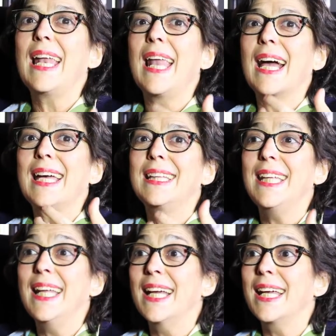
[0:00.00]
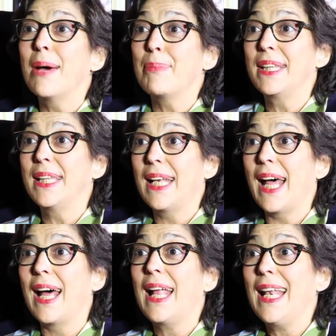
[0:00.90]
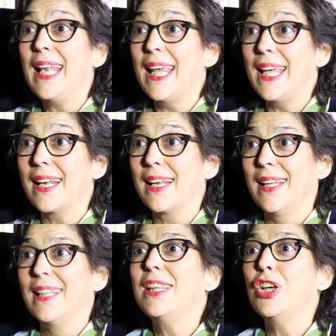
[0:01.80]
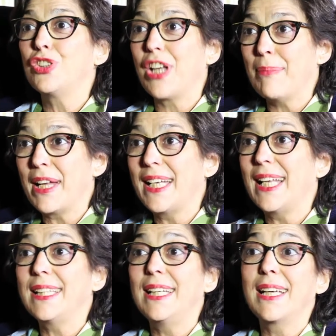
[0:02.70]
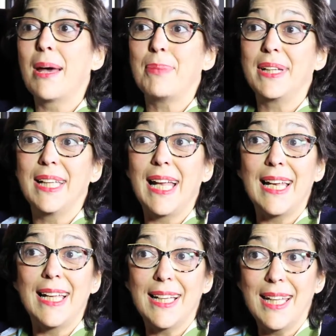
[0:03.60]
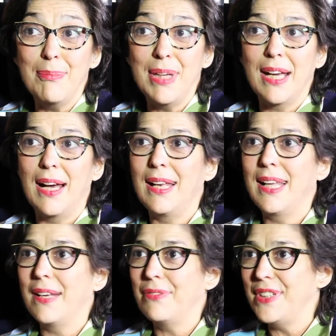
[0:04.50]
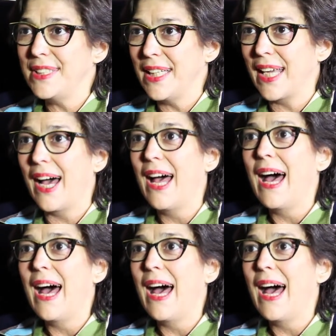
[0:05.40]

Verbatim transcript: en la que tienen que aprender a leer de otra manera. Tienen que aprender a leer química, a leer física,